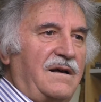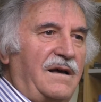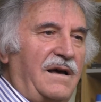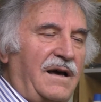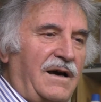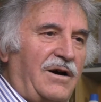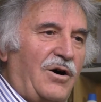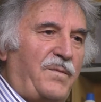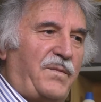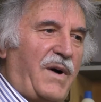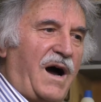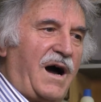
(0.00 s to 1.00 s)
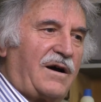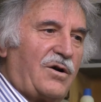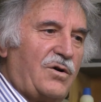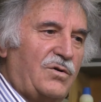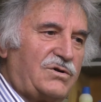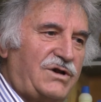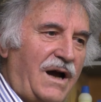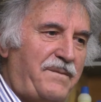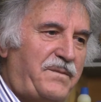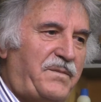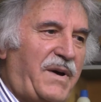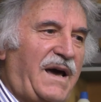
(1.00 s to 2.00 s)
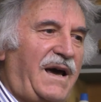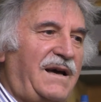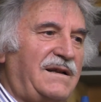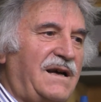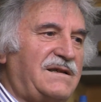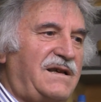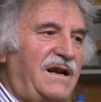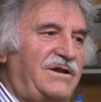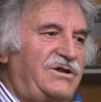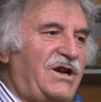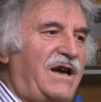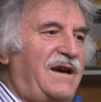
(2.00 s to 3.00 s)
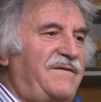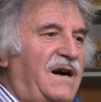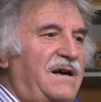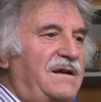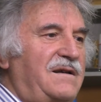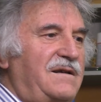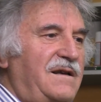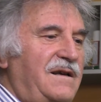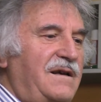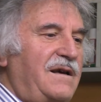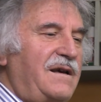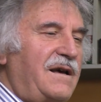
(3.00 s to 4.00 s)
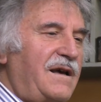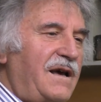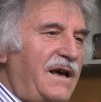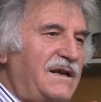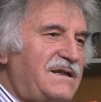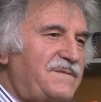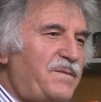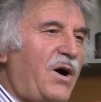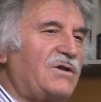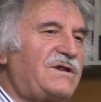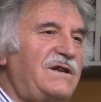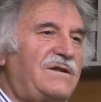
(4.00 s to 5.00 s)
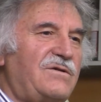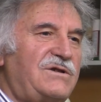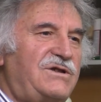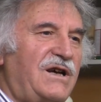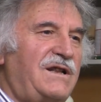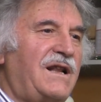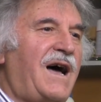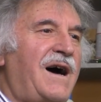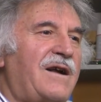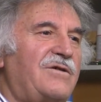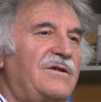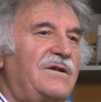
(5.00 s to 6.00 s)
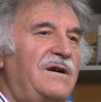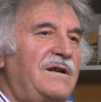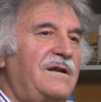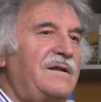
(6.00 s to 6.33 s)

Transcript: E in coppa a croce appena si leggeva, Esposito Gennaro